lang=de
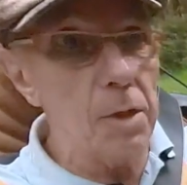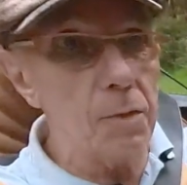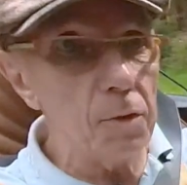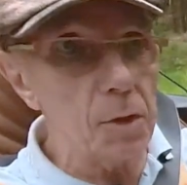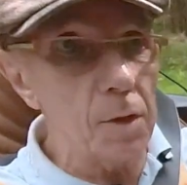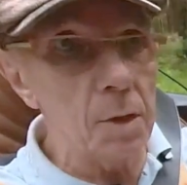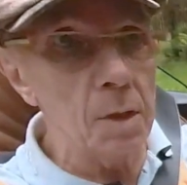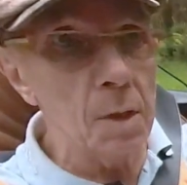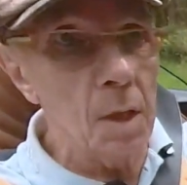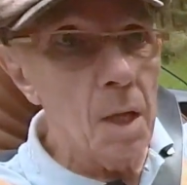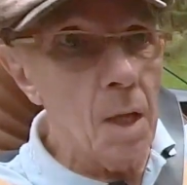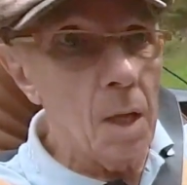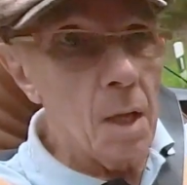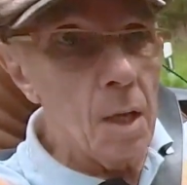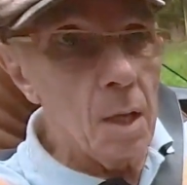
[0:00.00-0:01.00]
zwischen
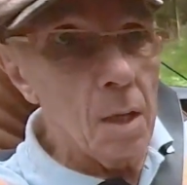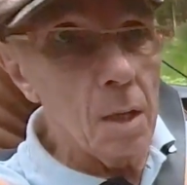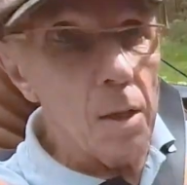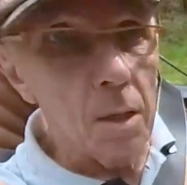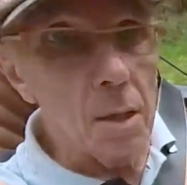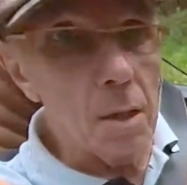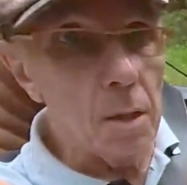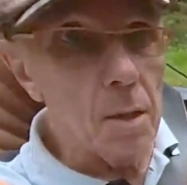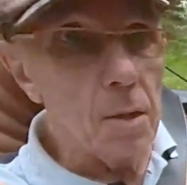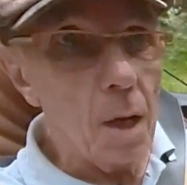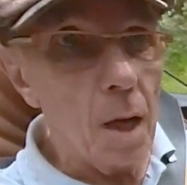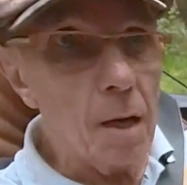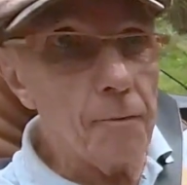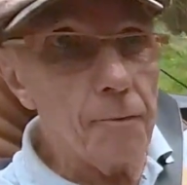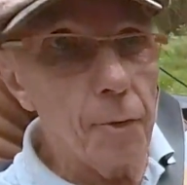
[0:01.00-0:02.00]
äh,
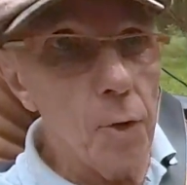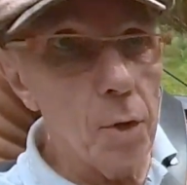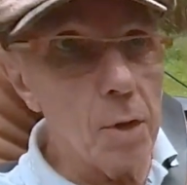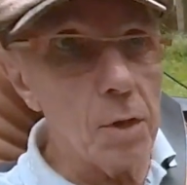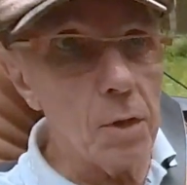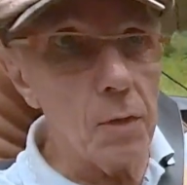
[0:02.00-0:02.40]
ja, Föhren,